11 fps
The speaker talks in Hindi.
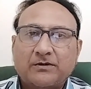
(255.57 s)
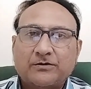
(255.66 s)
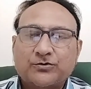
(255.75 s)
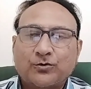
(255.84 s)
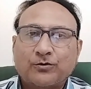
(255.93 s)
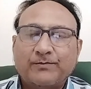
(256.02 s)

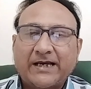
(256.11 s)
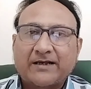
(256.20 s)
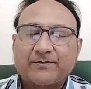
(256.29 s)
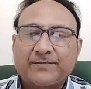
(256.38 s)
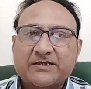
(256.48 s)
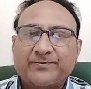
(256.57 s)
जो बैक
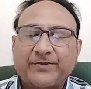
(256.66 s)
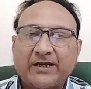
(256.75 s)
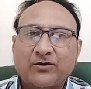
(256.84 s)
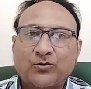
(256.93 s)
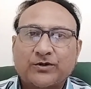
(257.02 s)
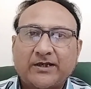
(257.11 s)
में स्प्रेन
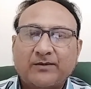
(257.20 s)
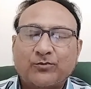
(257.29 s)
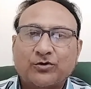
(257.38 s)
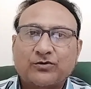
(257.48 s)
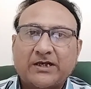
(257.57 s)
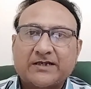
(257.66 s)
होता है
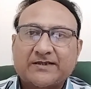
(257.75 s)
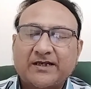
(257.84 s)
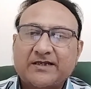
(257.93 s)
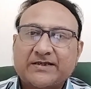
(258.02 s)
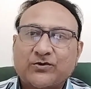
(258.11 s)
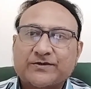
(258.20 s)
बहुत आसानी
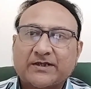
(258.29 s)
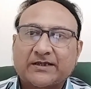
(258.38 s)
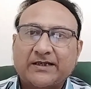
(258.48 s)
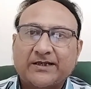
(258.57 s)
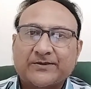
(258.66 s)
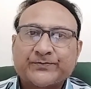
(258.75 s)
से हो
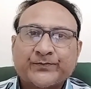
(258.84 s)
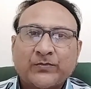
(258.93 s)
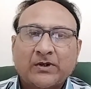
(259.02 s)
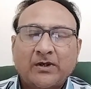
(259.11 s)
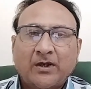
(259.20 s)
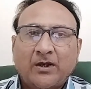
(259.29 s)
सकता है
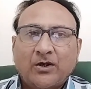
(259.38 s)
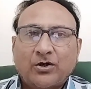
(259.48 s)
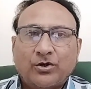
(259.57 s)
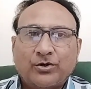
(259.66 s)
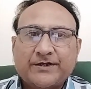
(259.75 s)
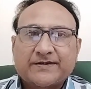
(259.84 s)

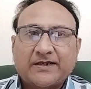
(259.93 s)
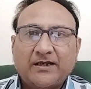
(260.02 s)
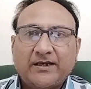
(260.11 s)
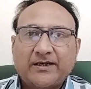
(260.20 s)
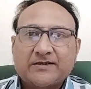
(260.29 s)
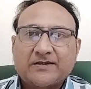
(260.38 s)
और इसके
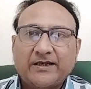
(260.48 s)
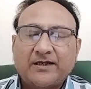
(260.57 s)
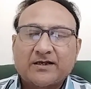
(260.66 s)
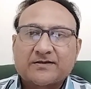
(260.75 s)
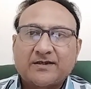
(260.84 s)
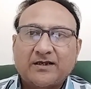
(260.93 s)
लिए सही
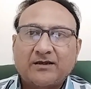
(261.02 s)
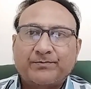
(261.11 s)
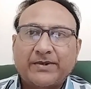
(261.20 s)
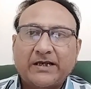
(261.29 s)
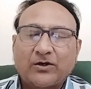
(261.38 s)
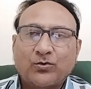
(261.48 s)
ढंग से
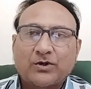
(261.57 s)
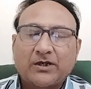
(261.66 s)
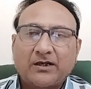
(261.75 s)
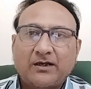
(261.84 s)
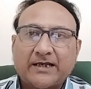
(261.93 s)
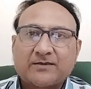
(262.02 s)
पैरों का
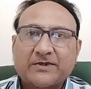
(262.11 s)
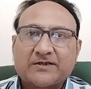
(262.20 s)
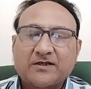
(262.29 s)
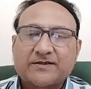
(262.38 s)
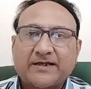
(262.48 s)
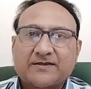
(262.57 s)
लेग
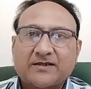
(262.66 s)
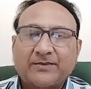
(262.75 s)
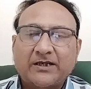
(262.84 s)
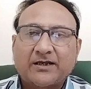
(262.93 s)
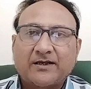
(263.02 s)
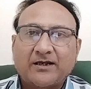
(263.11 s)
मसल्स का
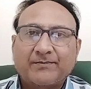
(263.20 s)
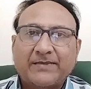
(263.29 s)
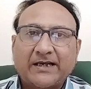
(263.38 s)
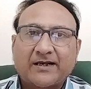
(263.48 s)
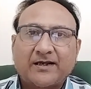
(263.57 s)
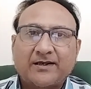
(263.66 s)
इस्तेमाल करें
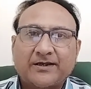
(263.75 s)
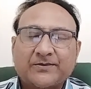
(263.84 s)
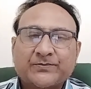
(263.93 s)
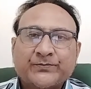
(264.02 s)
बैक का नहीं